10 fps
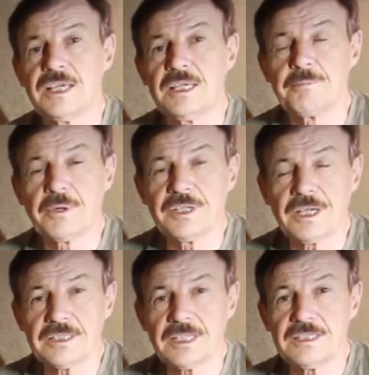И
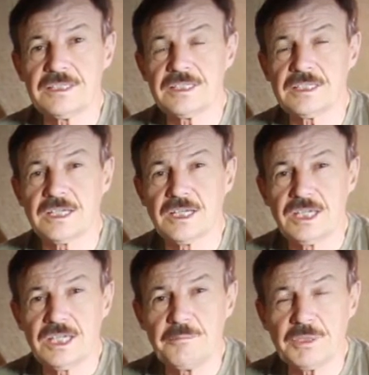понятное дело,
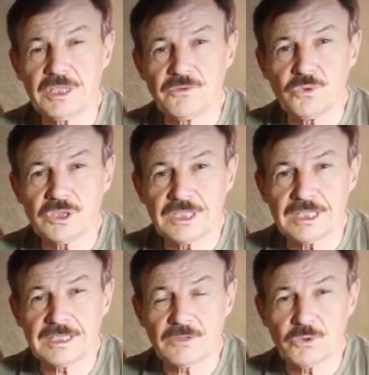именно вот
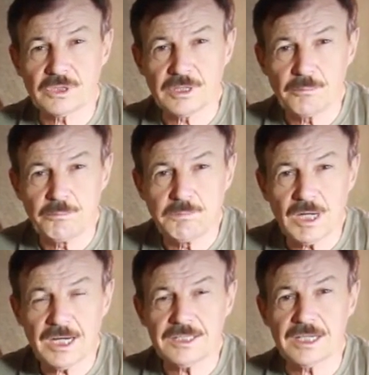это вот
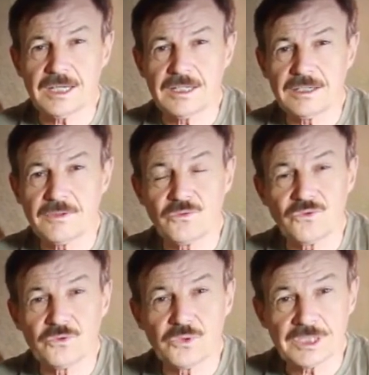баня,
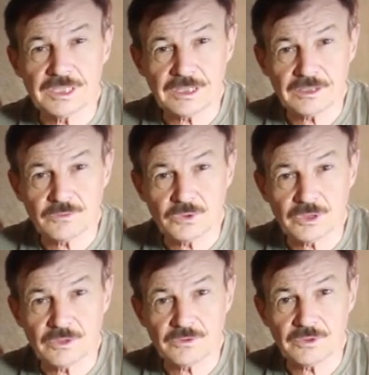вот этот
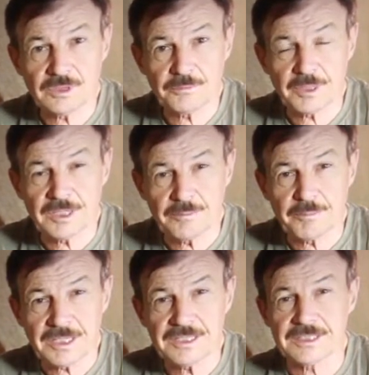вот, вот
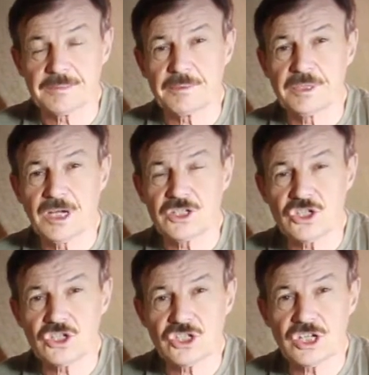принцип
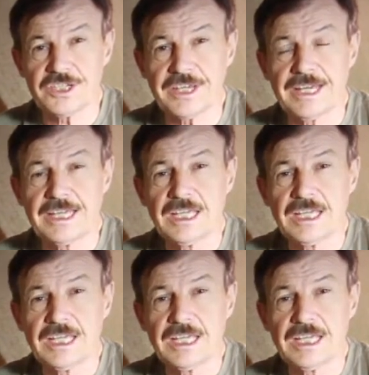очищения